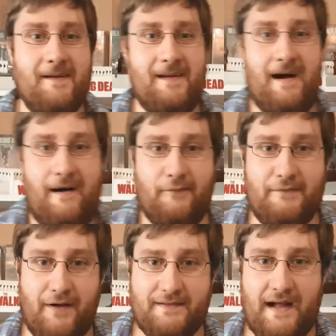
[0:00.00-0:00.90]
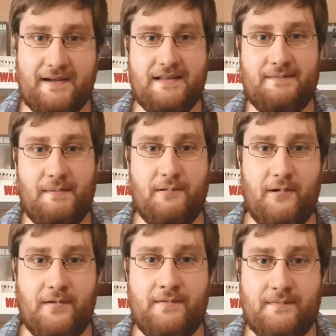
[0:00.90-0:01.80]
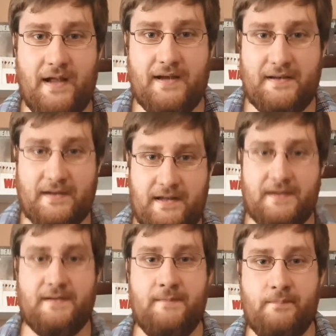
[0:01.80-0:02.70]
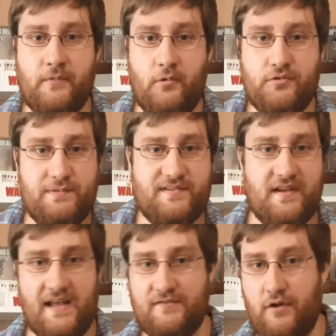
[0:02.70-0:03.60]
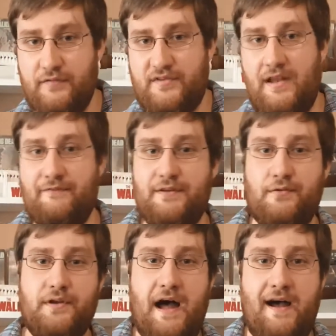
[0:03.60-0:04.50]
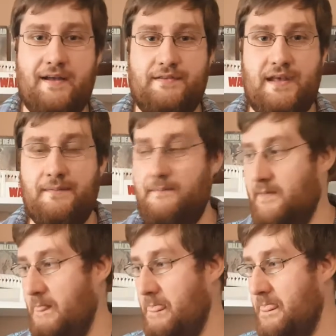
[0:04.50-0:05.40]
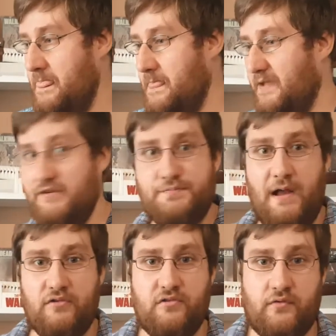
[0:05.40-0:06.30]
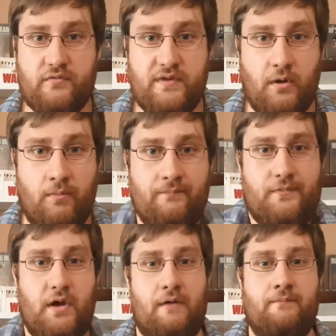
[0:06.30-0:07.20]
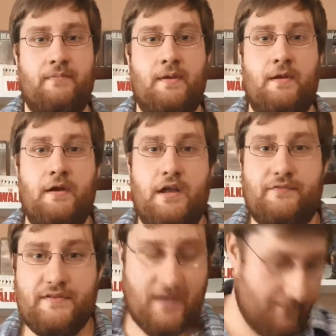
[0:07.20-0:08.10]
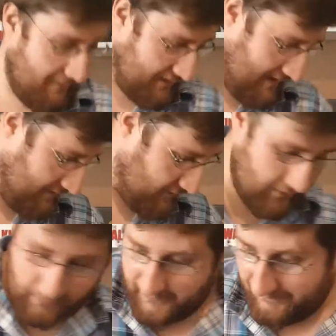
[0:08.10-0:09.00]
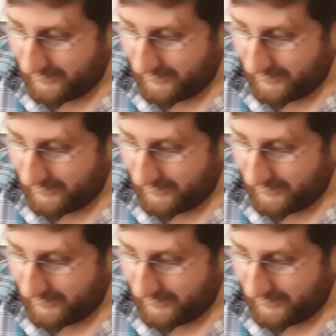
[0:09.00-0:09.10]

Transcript: ja, auf jeden Fall danke, lieber Björn. Danke, danke, danke. Und du bist das erste offizielle Video nach dem Gewinnspiel-Auslosungsvideo. Ja. Jetzt weiß ich gar nicht mehr, was ich sagen soll. Auf jeden